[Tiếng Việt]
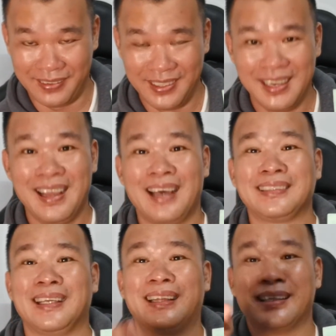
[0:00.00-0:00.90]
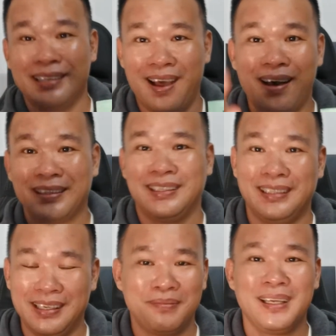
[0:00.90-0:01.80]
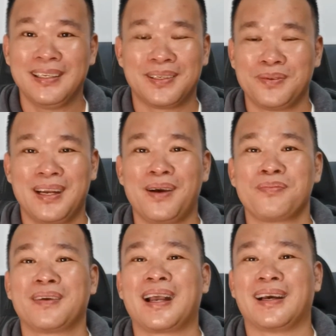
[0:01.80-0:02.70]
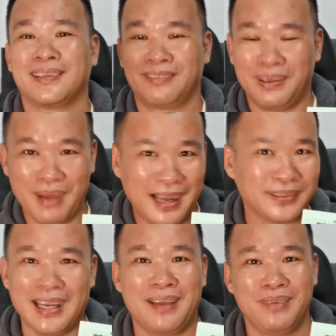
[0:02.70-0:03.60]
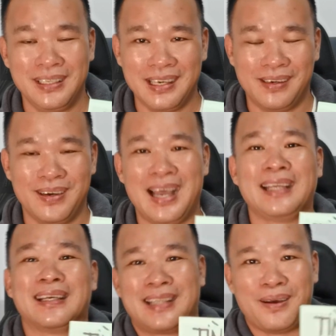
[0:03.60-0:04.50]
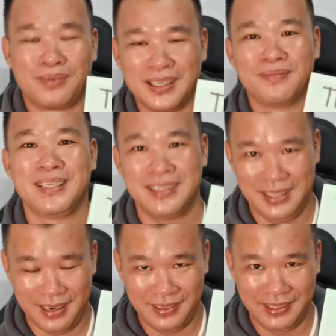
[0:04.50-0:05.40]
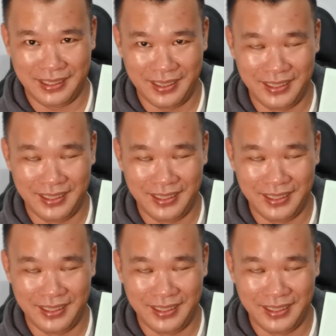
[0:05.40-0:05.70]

anh chị tự đo anh chị tự biết cũng không cần phải báo cho ai biết đâu hai vợ chồng tự biết với nhau được rồi